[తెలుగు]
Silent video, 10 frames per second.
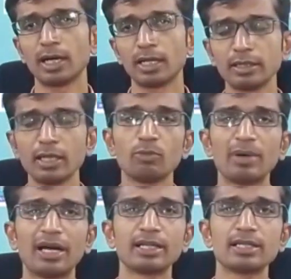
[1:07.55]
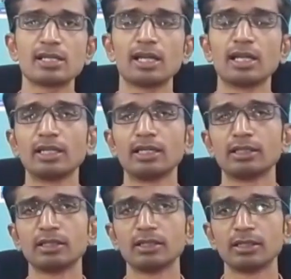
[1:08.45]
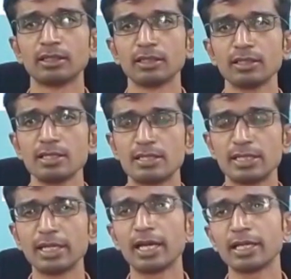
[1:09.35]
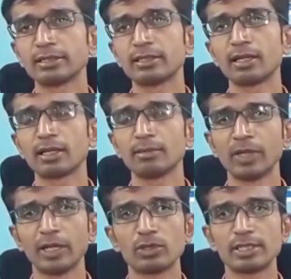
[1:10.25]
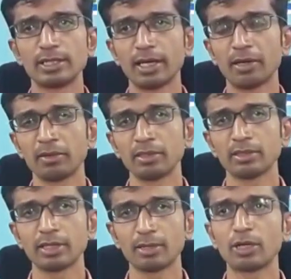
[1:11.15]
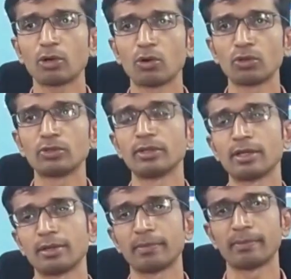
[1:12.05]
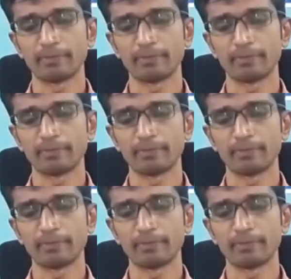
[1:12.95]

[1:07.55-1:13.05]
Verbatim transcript: అందరూ పాటించాలని జిల్లా యంత్రాంగం నెల్లూరు జిల్లా తరపున కోరుతున్నాను